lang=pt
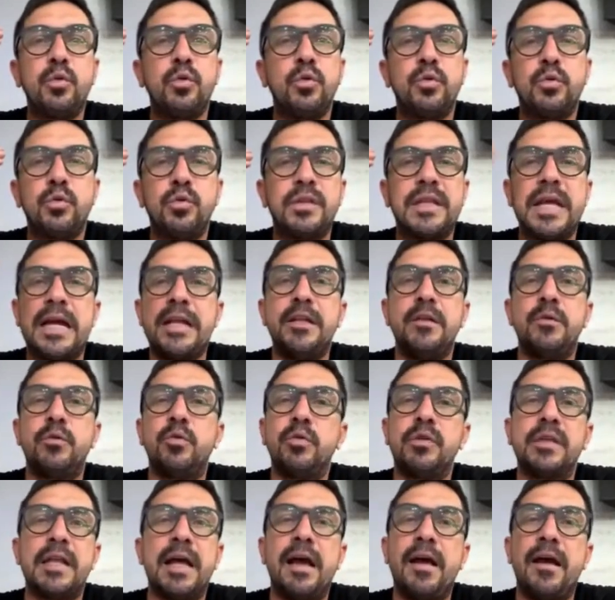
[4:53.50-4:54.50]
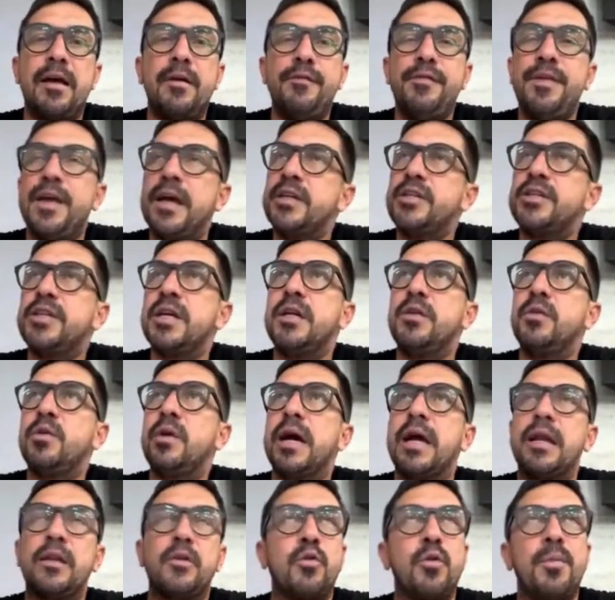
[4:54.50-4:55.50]
tu, tu, tá, tu tá viajando,
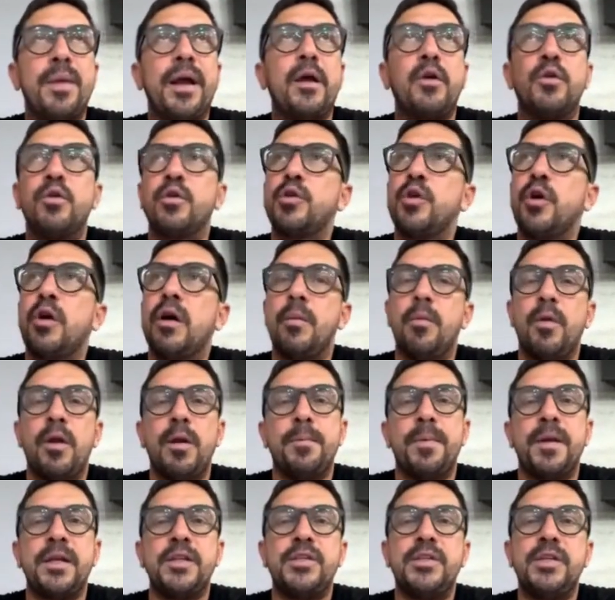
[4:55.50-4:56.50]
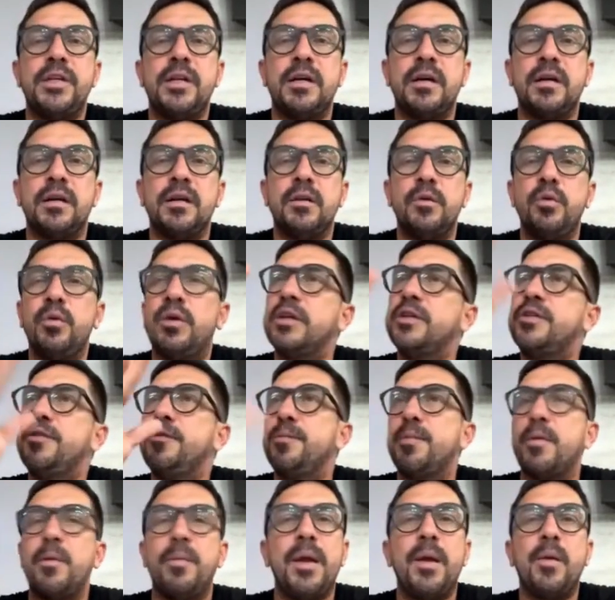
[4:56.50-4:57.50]
cara. Como é que eu não toco a bola pra ti, cara? Eu nunca
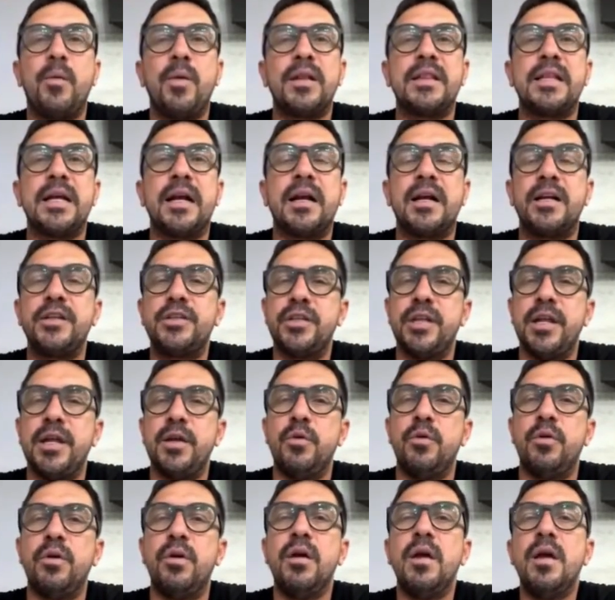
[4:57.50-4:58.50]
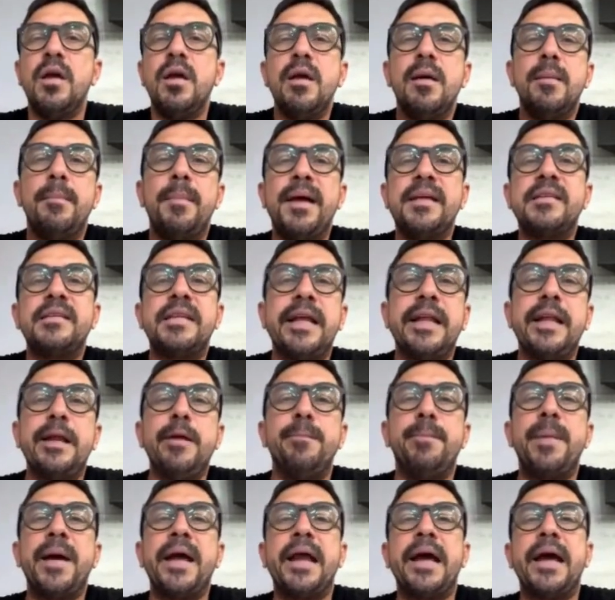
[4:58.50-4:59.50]
tive problema com atacante nenhum.
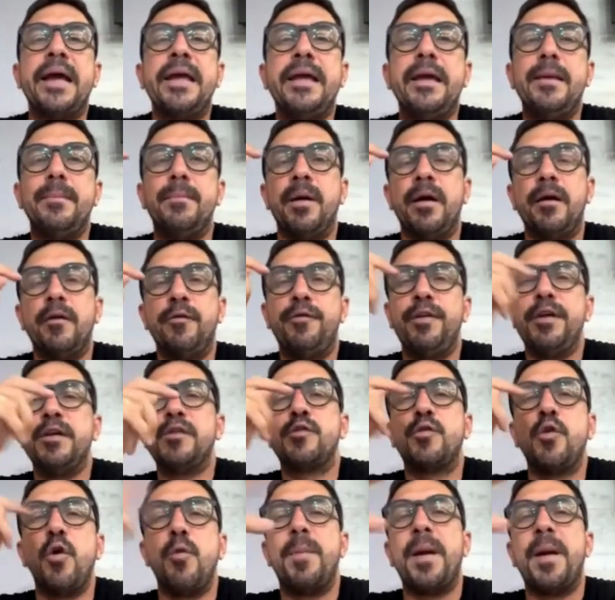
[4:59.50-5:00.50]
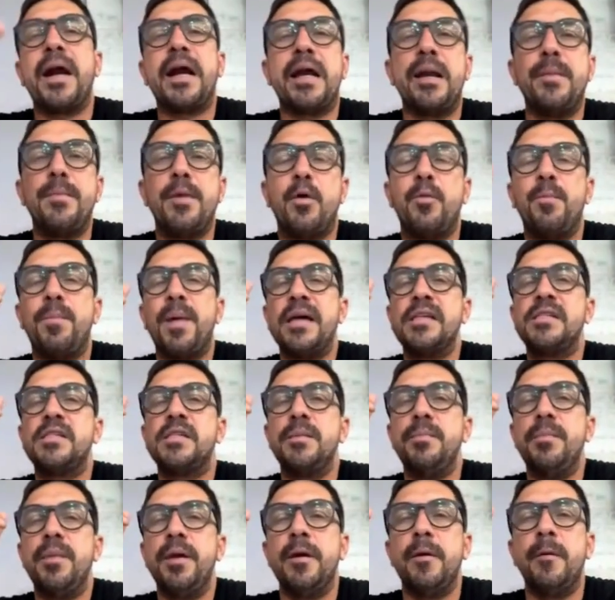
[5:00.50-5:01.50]
Marcelinho Paraíba, fez gol pra caramba com
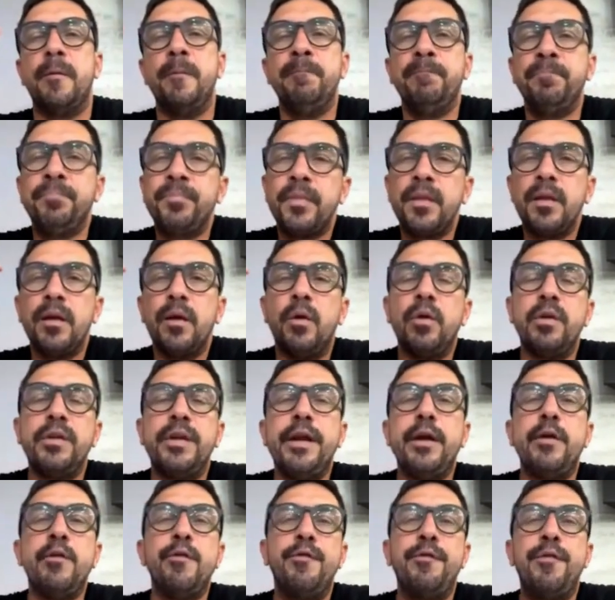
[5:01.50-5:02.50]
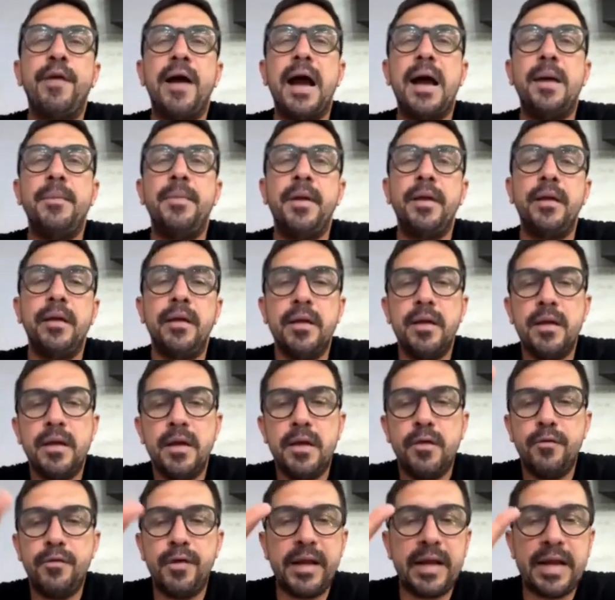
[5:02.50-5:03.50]
passe meu. Rodrigo Fabre.
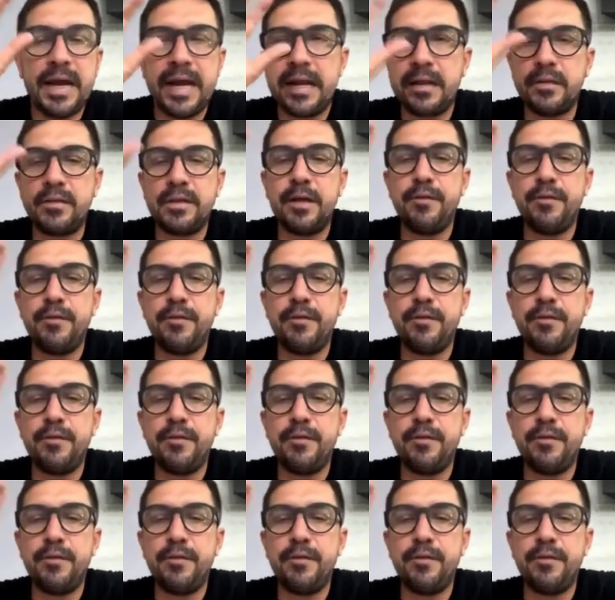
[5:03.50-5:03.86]
Falei, cara,